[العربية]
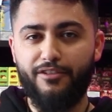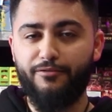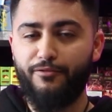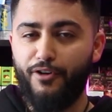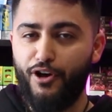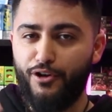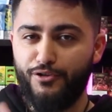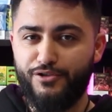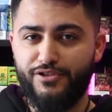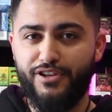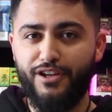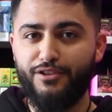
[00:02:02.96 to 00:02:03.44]

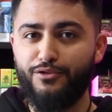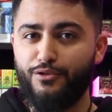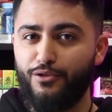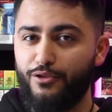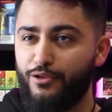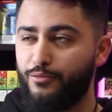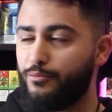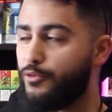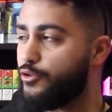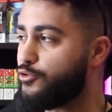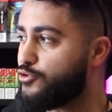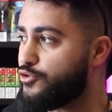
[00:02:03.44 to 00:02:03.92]
الفحوصات
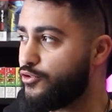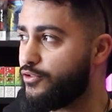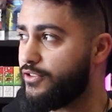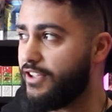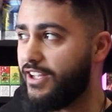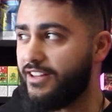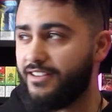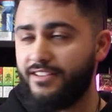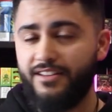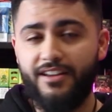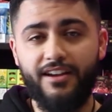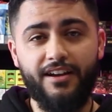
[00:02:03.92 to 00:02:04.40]
كله موجود
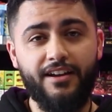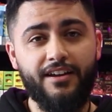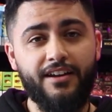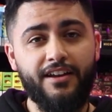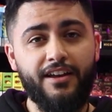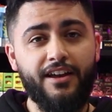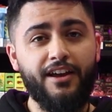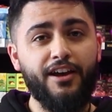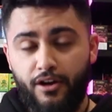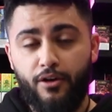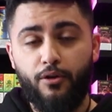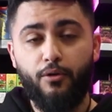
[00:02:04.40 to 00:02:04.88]
عندنا
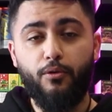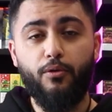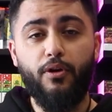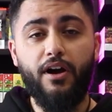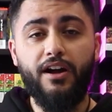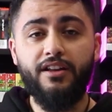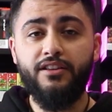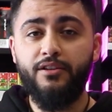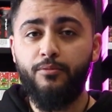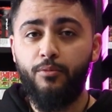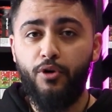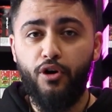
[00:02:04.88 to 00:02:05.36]

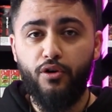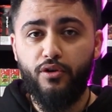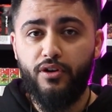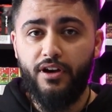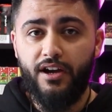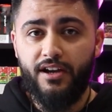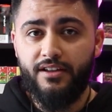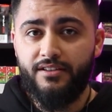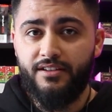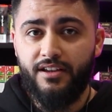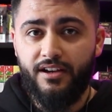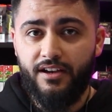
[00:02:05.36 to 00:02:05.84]
واحنا
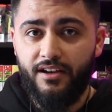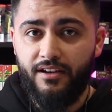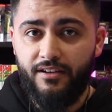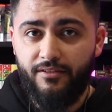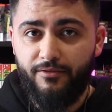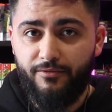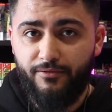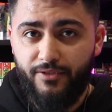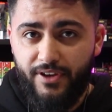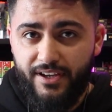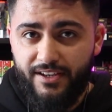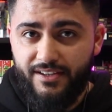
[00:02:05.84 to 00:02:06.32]
موقعنا
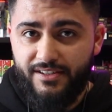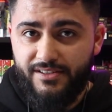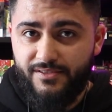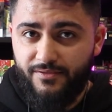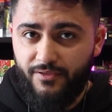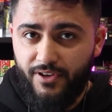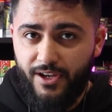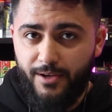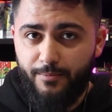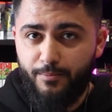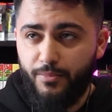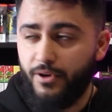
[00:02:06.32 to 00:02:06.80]
فيجاس
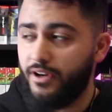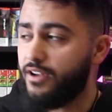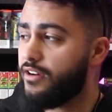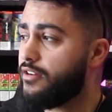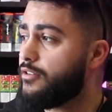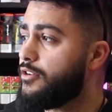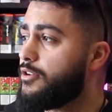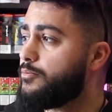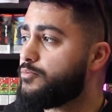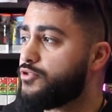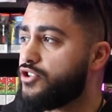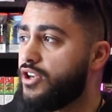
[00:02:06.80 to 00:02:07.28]
فيبر
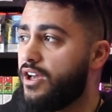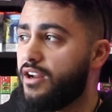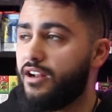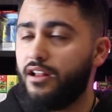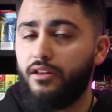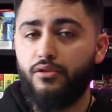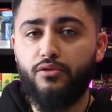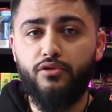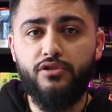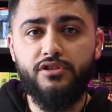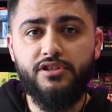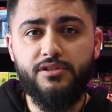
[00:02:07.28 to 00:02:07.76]
بشارع
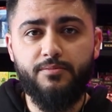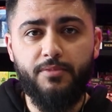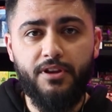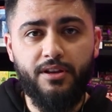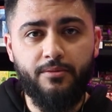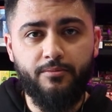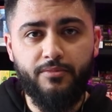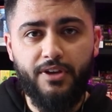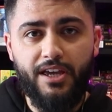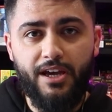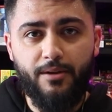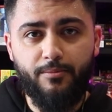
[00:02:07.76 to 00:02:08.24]
القدس
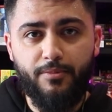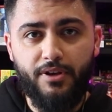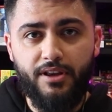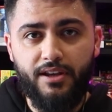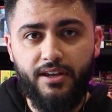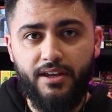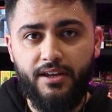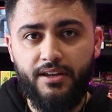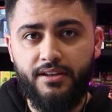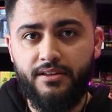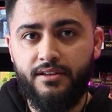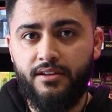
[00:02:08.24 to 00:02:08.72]

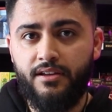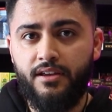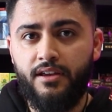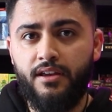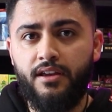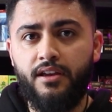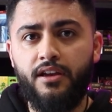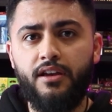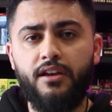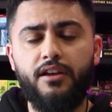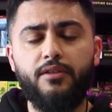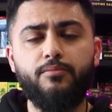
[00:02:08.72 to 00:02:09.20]
بالمقابلين
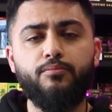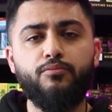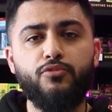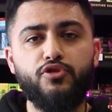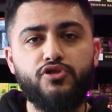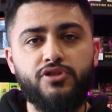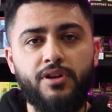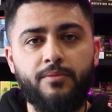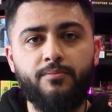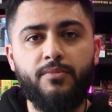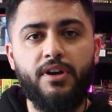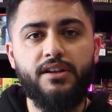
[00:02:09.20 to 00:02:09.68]

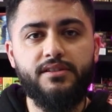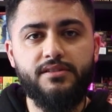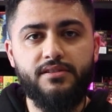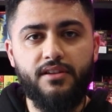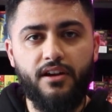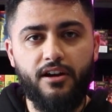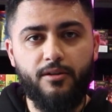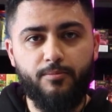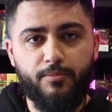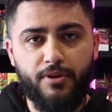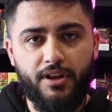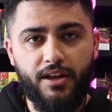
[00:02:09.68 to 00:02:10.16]
بمجمع
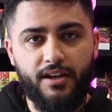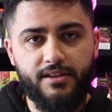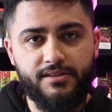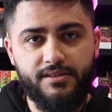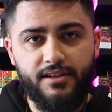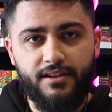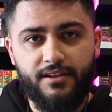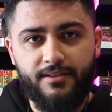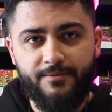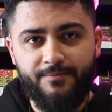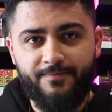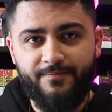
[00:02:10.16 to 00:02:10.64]
ستار بلازا